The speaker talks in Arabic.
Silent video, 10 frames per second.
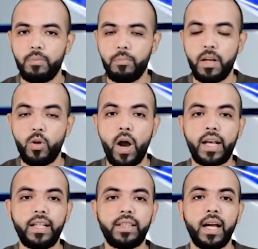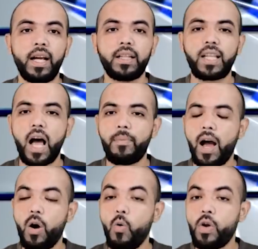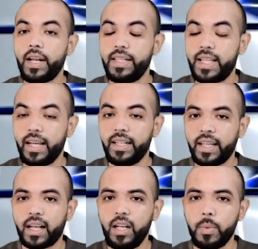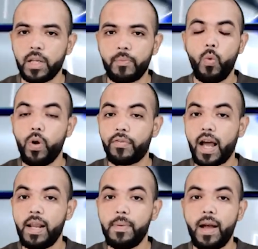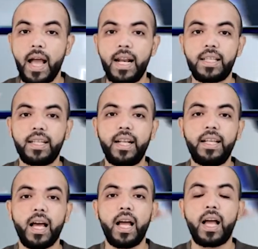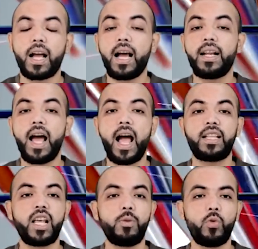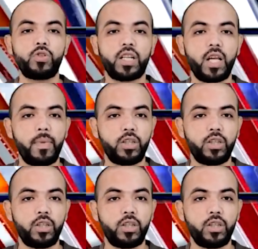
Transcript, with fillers: مما يؤكد طابعه كنزاع إقليمي وفقا لما آلت إليه قناعات المنتظمة